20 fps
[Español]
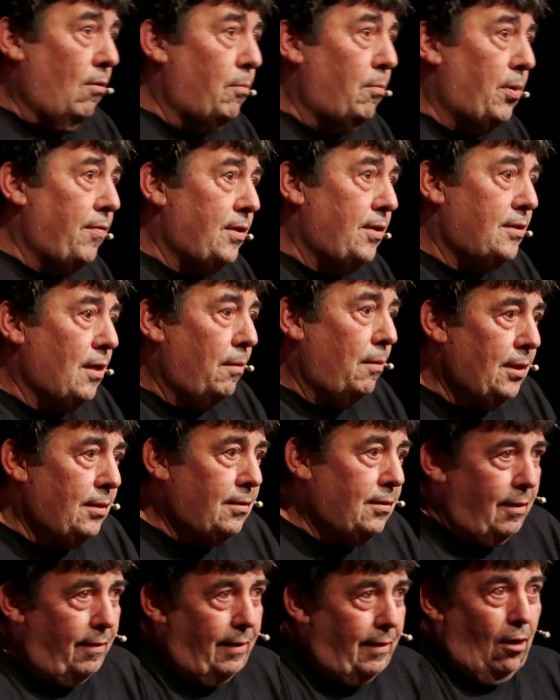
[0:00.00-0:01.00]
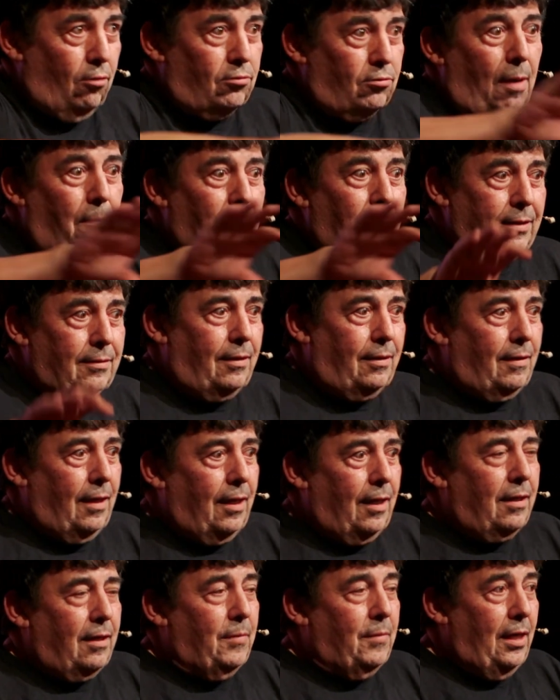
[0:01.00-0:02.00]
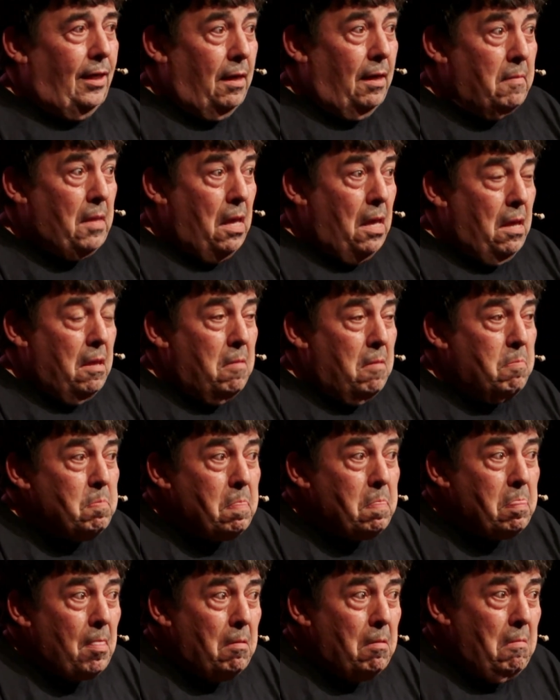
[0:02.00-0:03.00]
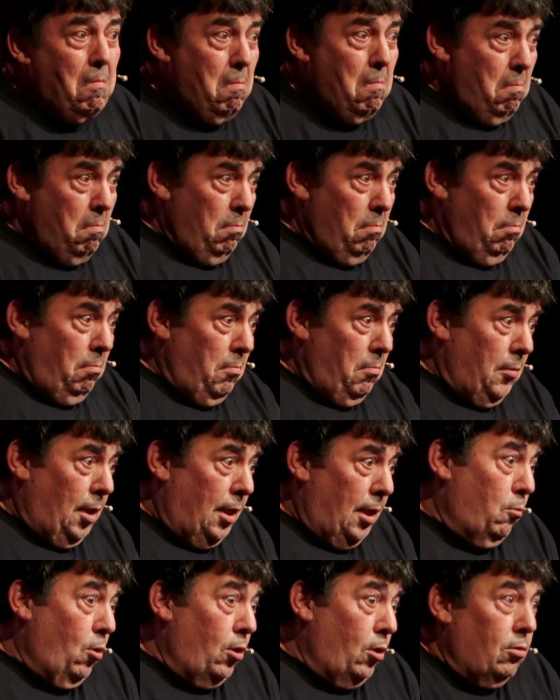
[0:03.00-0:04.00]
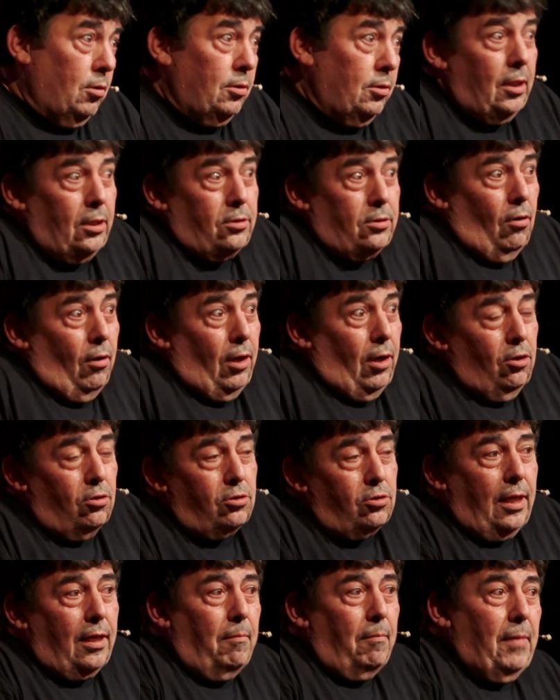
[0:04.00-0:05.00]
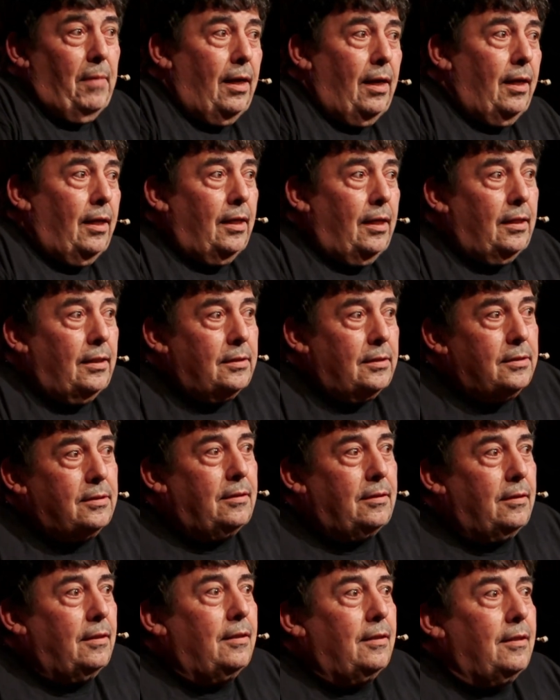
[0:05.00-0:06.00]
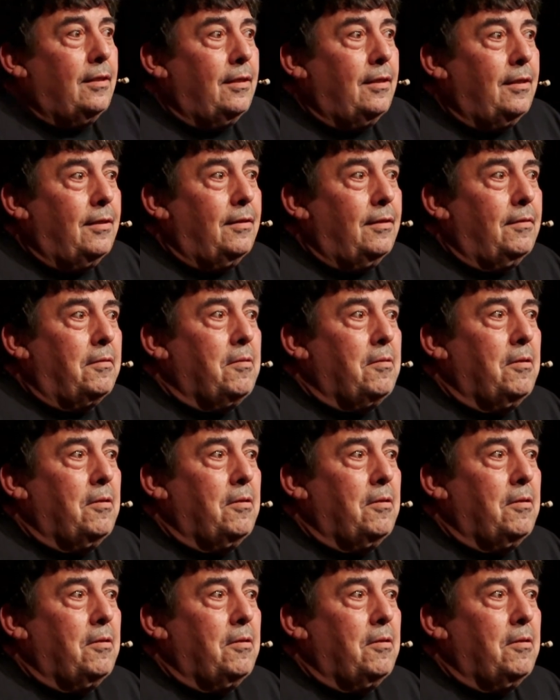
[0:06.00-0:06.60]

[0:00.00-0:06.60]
precisamente de la otra parte de la gemela. Y eh, bueno, entre texto líos de gemelas, eh,